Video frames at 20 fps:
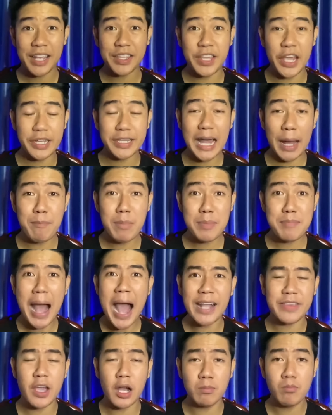Chị Thấm mới
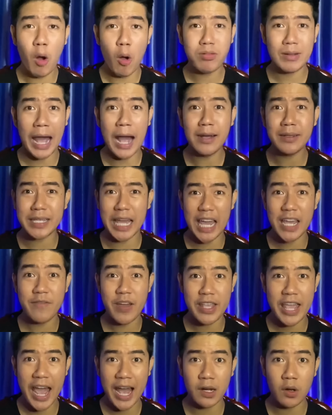ba chân bốn cẳng chạy về
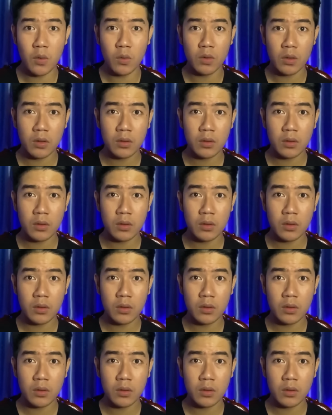nhà luôn